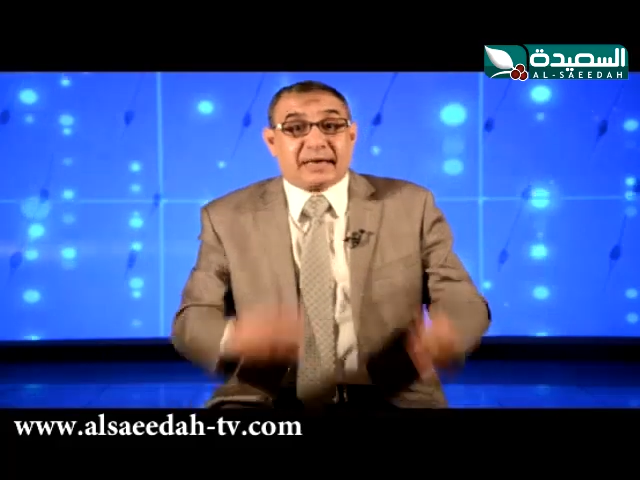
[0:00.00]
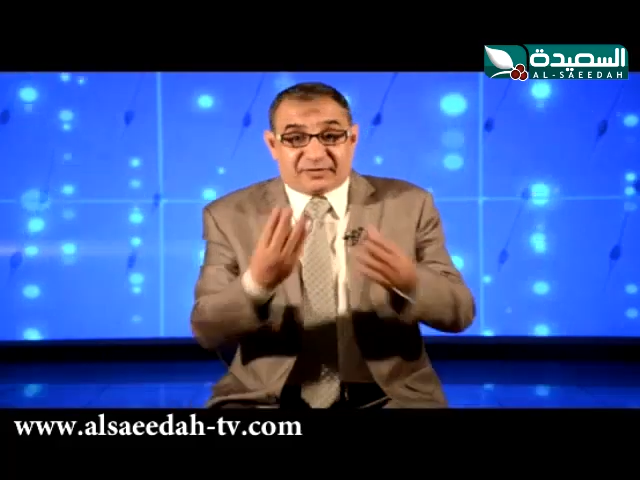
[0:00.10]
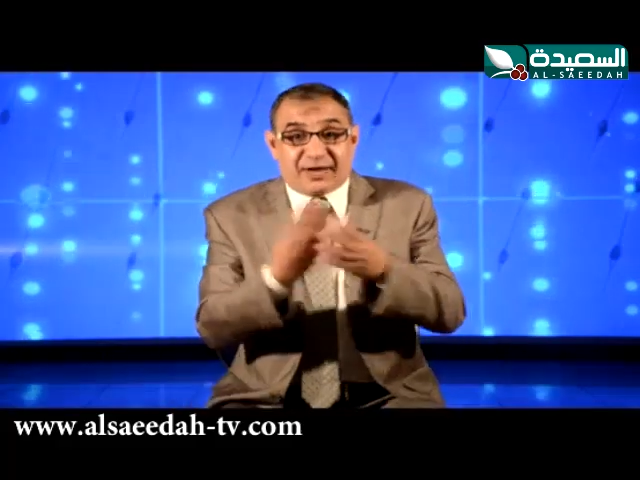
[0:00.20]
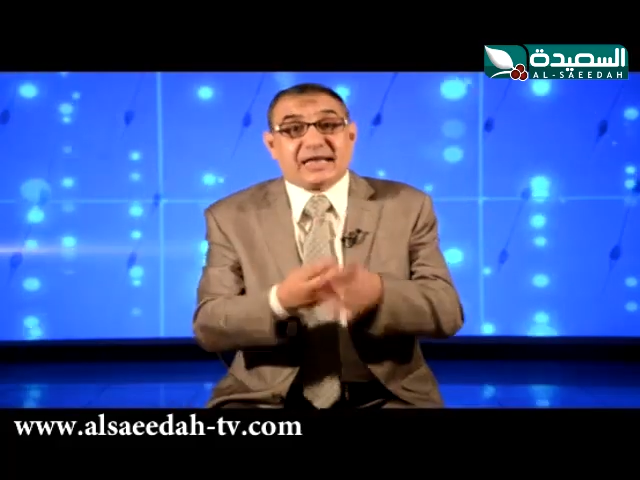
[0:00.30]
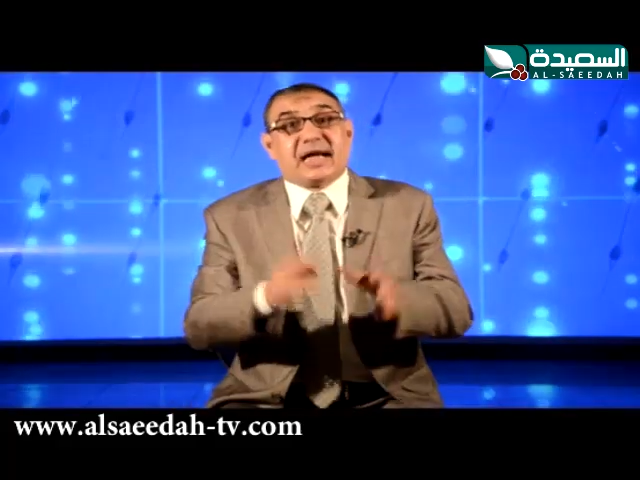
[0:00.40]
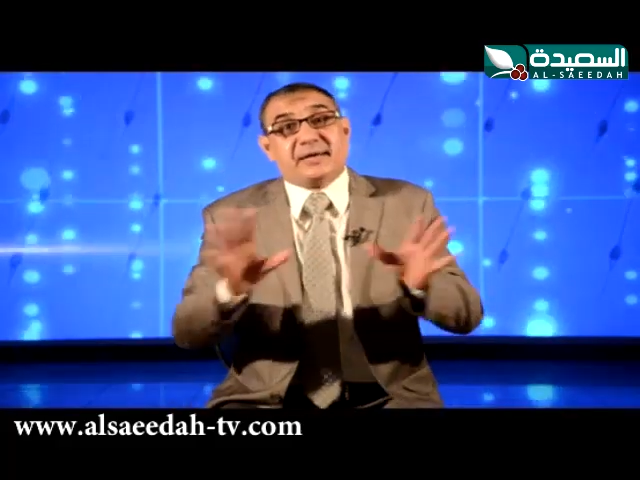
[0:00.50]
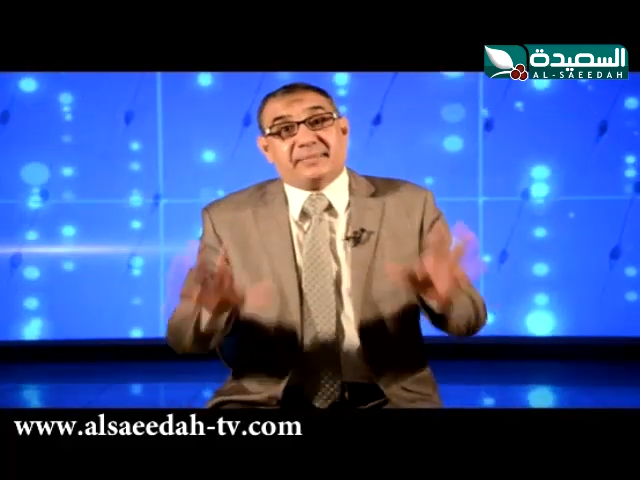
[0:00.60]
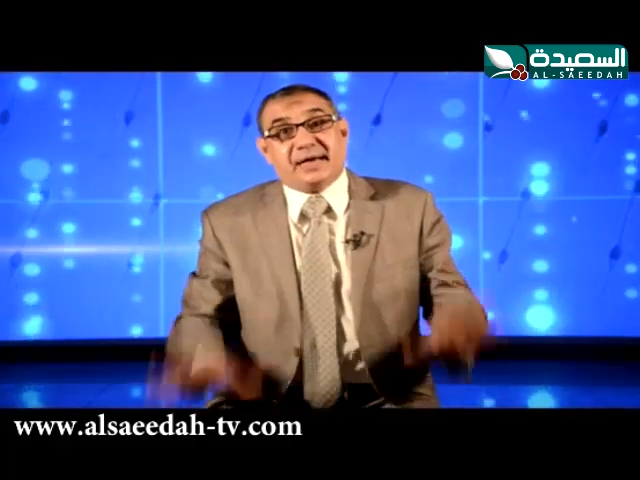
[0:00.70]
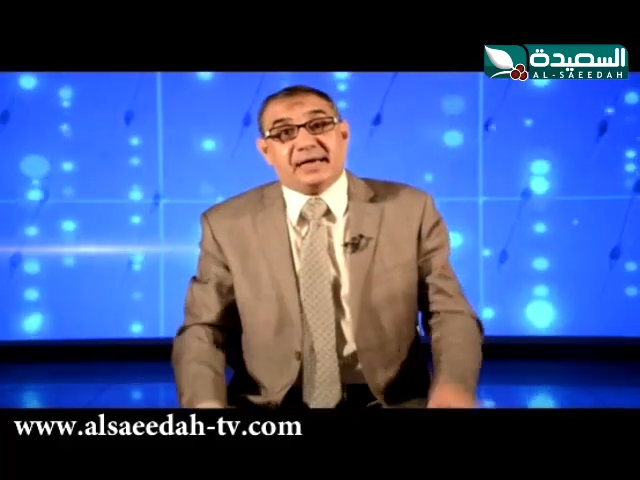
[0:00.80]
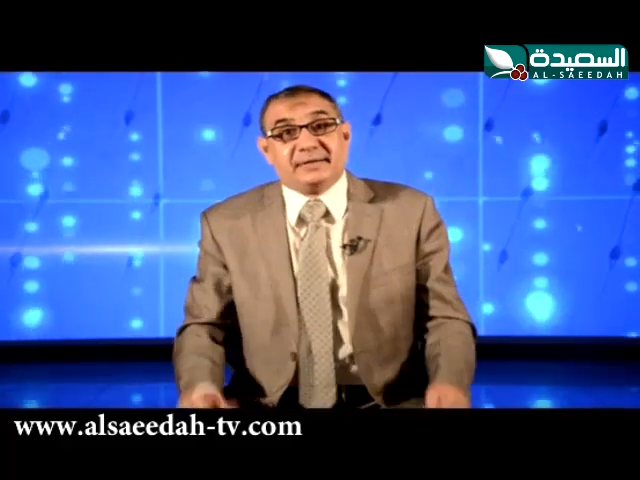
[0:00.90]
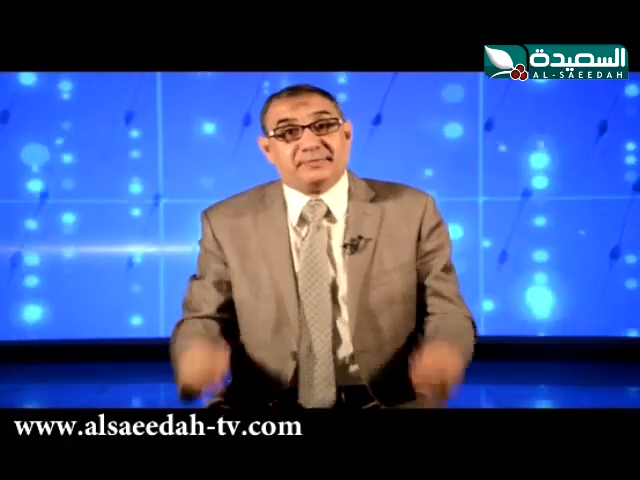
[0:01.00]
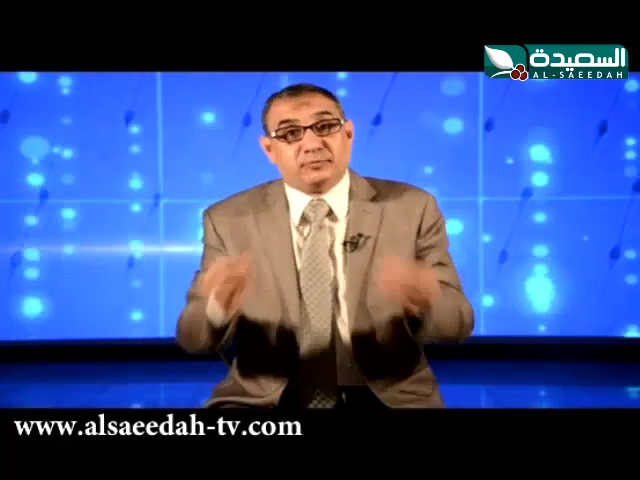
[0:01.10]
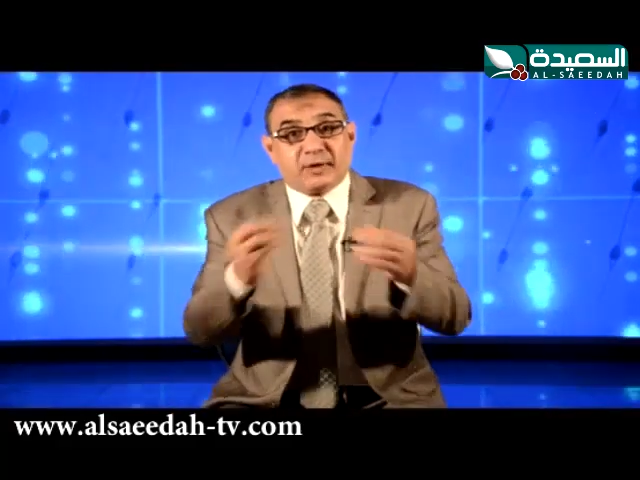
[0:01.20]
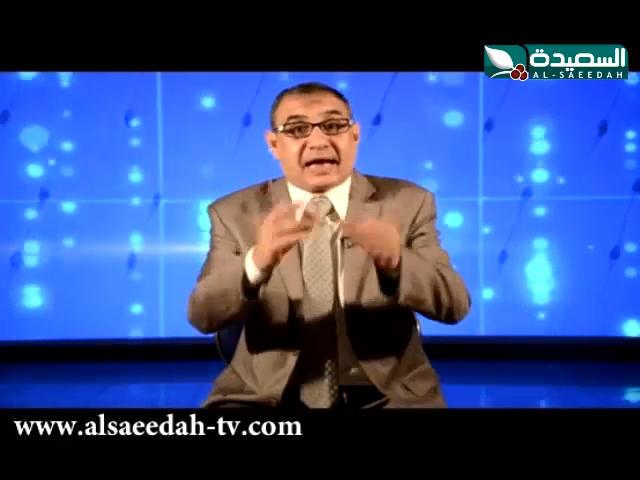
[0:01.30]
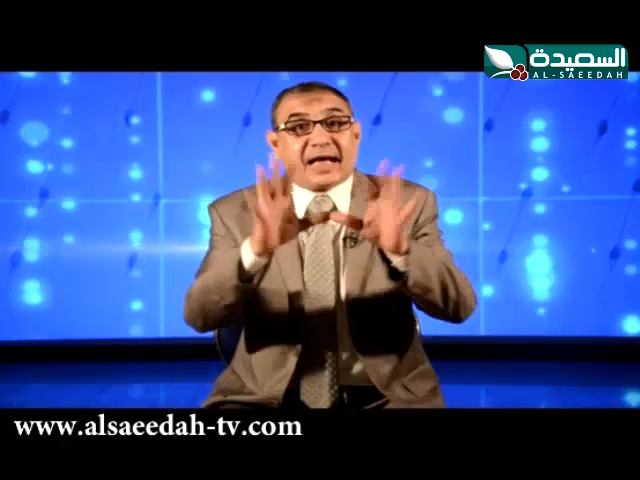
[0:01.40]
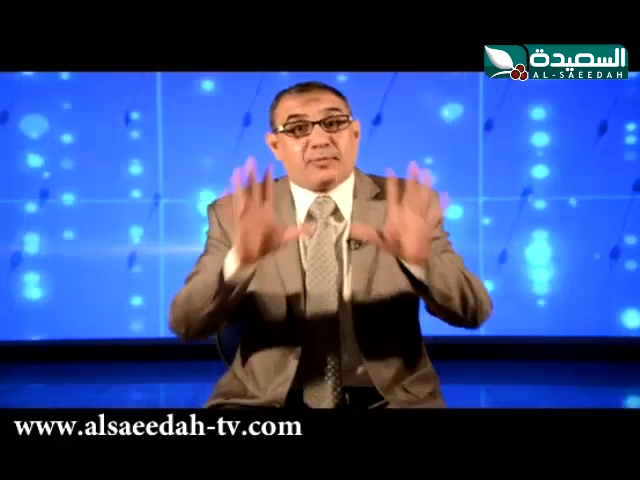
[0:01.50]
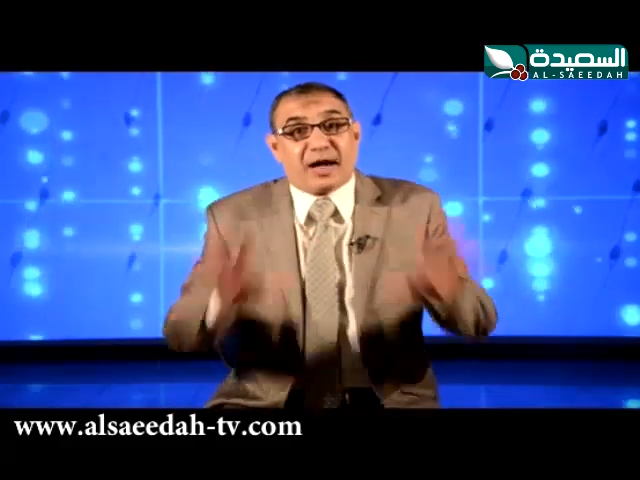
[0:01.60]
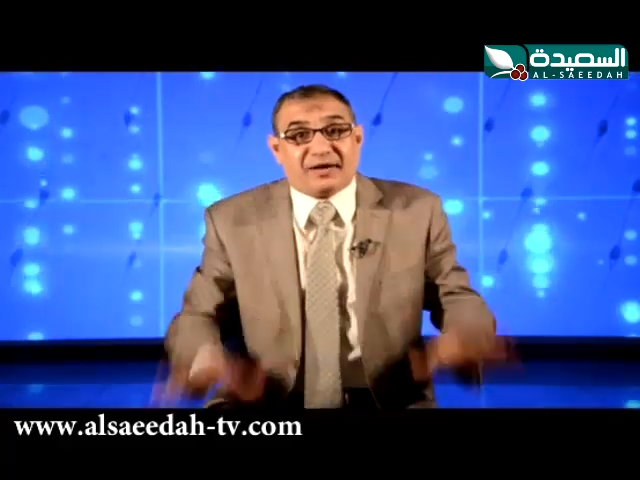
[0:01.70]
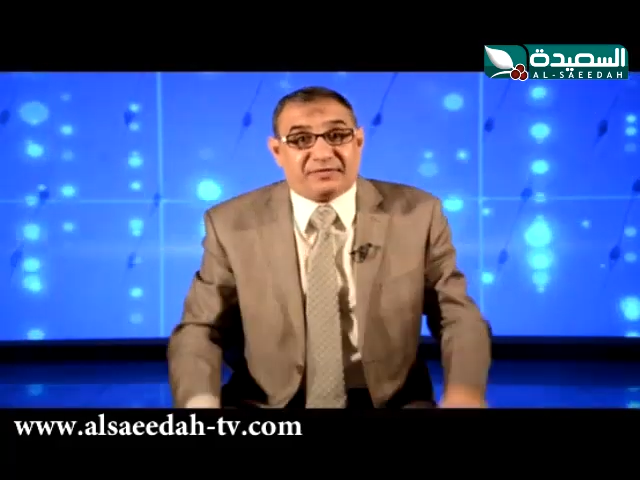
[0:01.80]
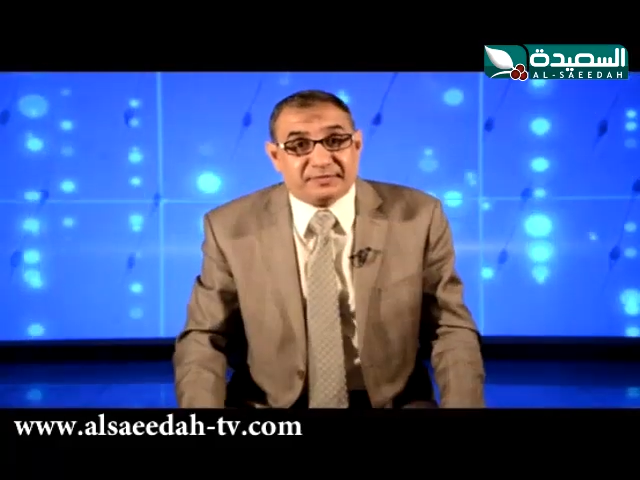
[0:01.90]
يتفاجئ ان معه ورقه ابو
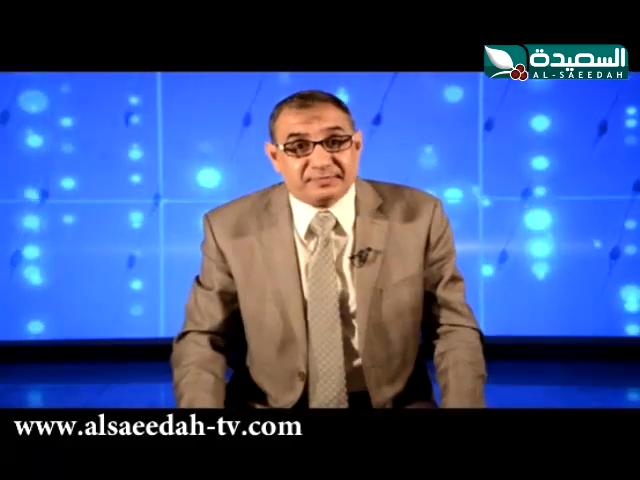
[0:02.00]
ألف